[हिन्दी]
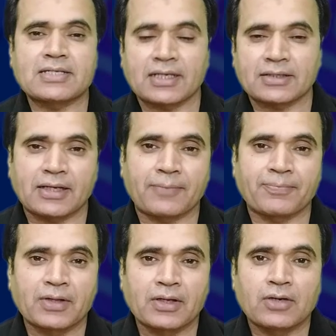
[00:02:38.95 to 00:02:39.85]
कहीं ज़्यादा
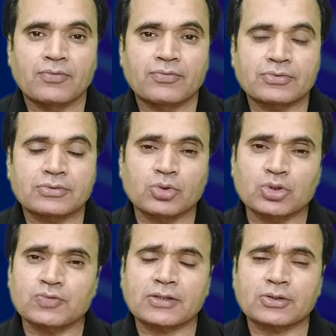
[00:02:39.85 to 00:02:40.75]
है
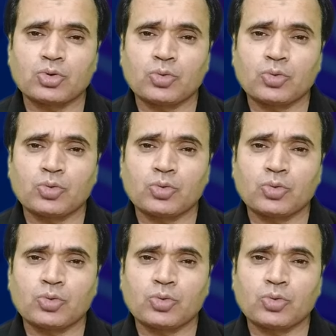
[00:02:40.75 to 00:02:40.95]
उस वक्त